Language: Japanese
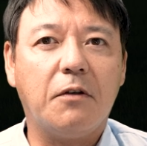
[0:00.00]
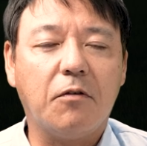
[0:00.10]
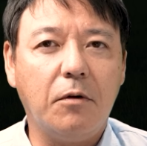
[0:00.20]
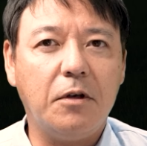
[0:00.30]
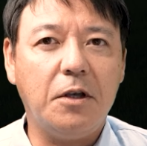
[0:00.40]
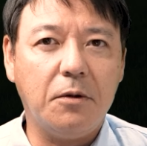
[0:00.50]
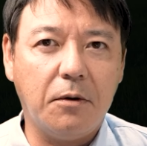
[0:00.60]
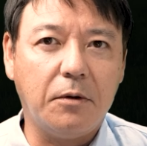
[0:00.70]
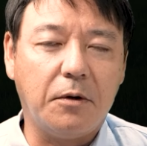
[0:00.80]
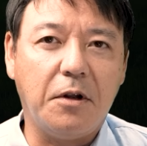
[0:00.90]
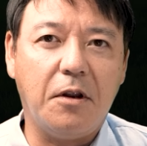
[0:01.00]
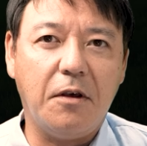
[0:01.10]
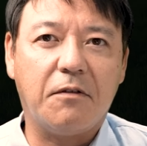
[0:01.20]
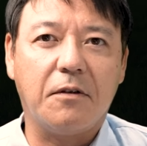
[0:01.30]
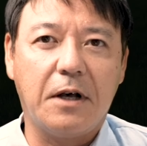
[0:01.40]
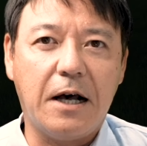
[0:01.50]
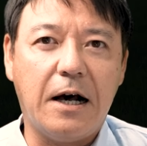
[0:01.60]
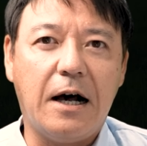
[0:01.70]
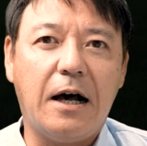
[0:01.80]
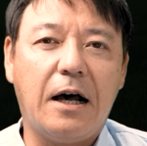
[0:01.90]
その機能のリリース
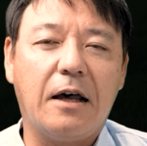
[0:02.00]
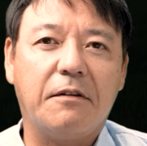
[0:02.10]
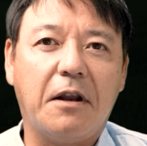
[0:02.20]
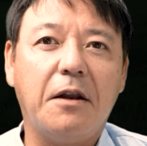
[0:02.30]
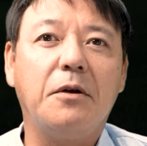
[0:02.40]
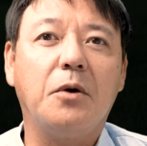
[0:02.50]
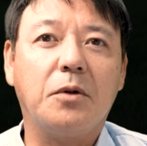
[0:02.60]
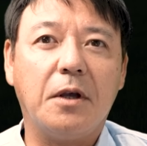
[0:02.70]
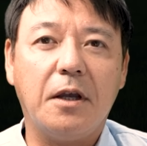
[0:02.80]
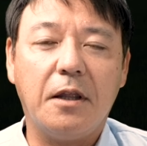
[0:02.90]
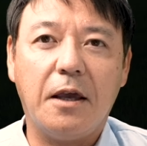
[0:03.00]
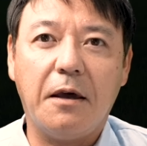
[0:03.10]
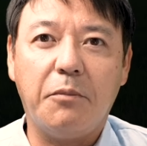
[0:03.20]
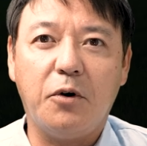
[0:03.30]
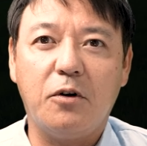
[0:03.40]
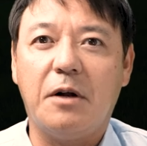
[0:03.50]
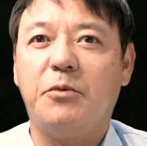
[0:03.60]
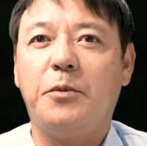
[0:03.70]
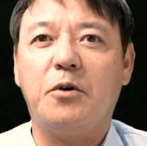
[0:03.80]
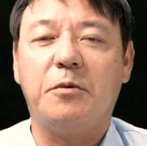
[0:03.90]
がされる予定で
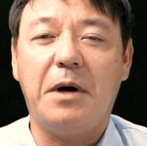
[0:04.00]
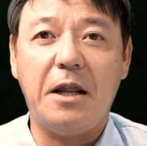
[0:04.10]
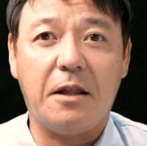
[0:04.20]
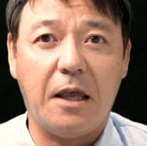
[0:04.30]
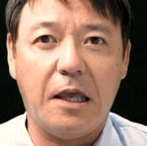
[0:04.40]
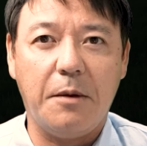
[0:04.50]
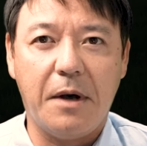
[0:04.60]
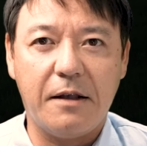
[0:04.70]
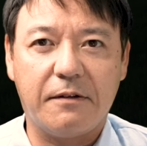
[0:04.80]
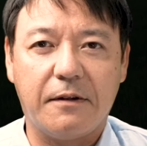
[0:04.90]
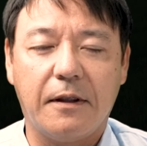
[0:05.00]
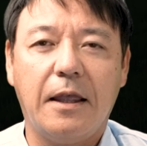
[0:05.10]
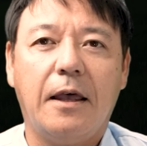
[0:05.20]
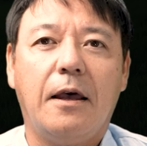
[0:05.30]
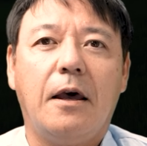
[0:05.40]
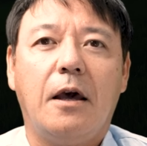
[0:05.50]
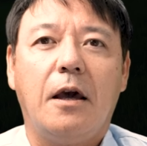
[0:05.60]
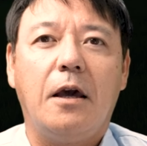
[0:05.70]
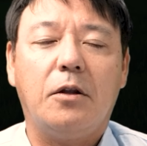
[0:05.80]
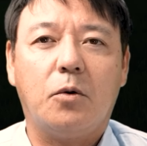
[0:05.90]
プログラムも組まれています。
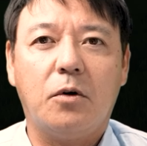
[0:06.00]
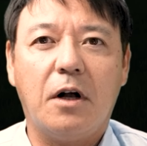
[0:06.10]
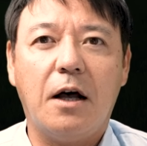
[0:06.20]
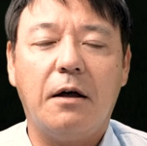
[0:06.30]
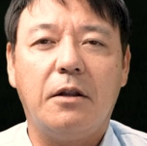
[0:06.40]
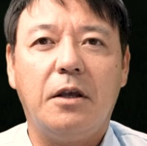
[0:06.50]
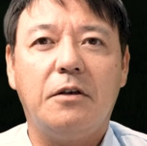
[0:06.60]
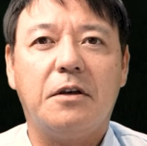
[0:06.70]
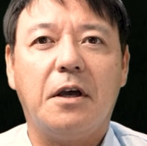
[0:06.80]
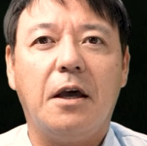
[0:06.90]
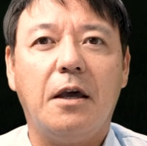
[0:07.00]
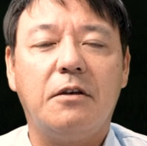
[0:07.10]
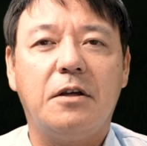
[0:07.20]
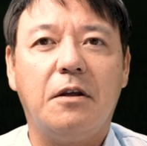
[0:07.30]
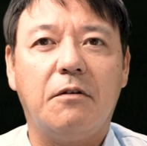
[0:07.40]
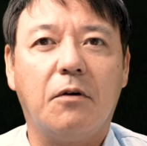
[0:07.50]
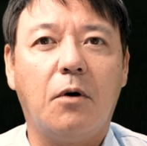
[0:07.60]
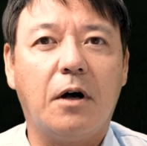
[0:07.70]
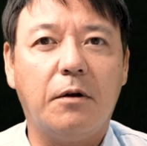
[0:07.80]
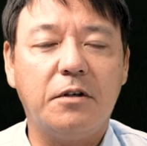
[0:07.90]
えところが DJI シリーズ、
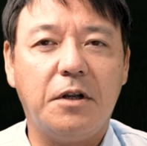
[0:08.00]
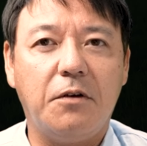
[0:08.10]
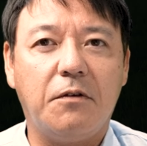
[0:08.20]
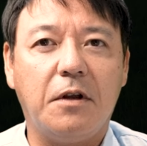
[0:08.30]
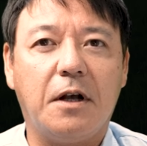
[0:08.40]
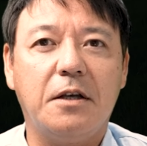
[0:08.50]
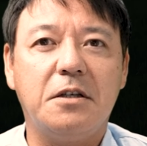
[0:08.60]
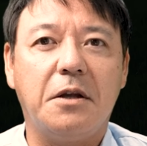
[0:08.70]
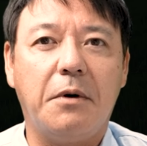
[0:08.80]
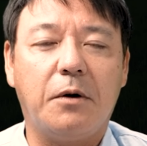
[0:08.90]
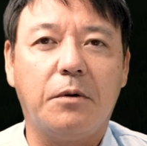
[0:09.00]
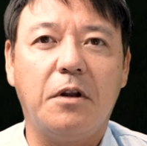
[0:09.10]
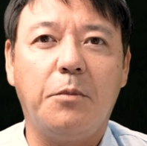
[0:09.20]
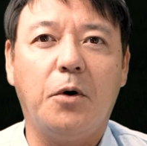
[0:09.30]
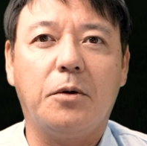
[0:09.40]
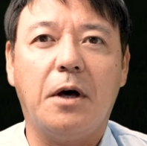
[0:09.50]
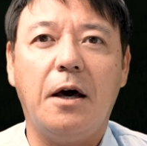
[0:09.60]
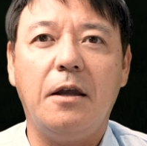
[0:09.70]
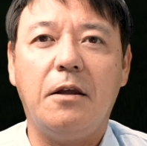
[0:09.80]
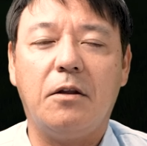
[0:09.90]
他のシリーズに関しては、このリモート
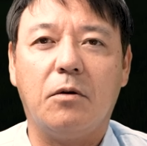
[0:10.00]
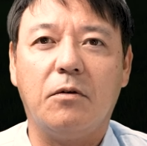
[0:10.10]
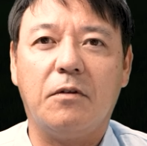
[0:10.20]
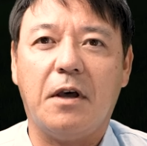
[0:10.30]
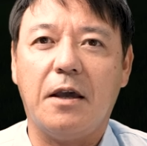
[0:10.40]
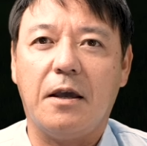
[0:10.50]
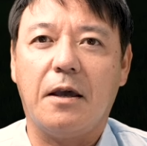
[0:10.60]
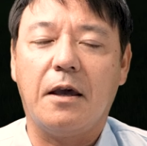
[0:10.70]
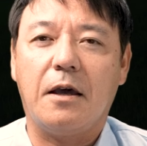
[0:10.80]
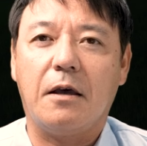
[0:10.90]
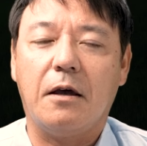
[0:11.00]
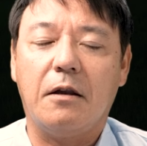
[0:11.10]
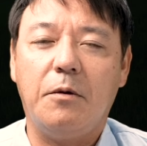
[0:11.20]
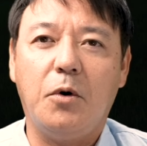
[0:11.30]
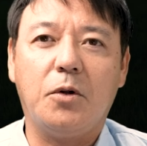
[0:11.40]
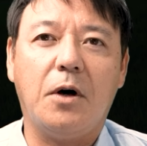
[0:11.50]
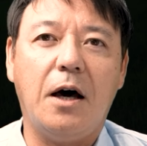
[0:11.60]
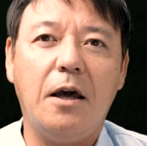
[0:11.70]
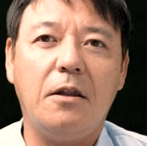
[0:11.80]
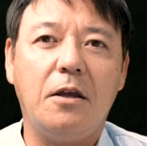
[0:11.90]
ID 搭載、え
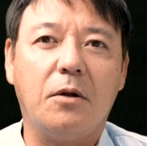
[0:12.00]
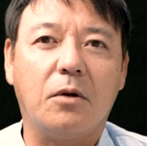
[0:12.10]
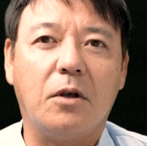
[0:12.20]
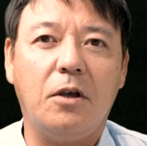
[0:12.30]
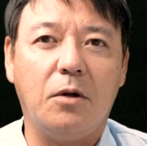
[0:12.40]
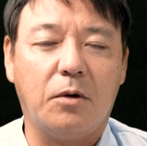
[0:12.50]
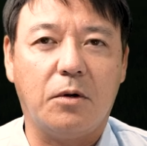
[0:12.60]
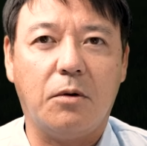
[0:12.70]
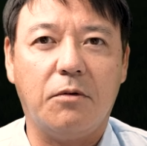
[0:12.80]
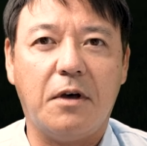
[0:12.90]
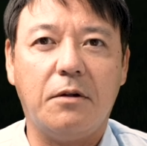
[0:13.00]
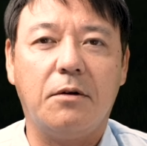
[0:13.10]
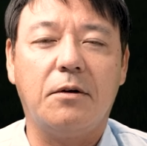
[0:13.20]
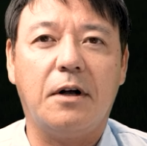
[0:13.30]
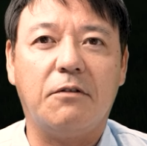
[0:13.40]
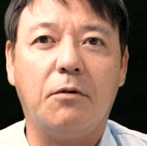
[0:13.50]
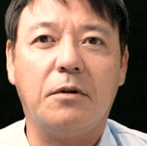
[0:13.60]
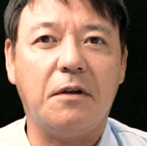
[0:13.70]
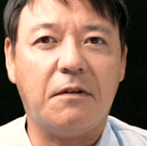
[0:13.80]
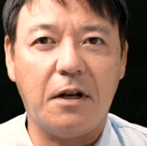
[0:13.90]
リモート ID の機能の搭載というのが想
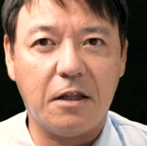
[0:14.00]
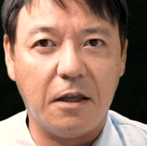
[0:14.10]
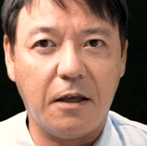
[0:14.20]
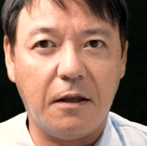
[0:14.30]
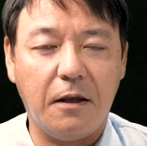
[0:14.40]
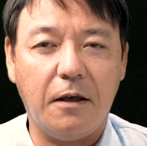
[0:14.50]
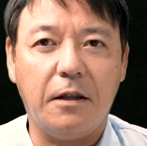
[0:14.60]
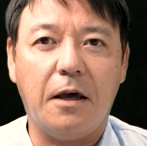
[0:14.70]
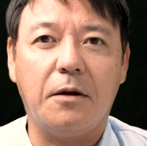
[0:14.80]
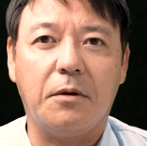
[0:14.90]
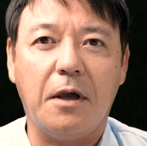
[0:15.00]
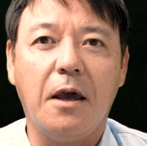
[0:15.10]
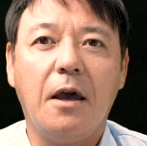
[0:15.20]
定されて、えないので、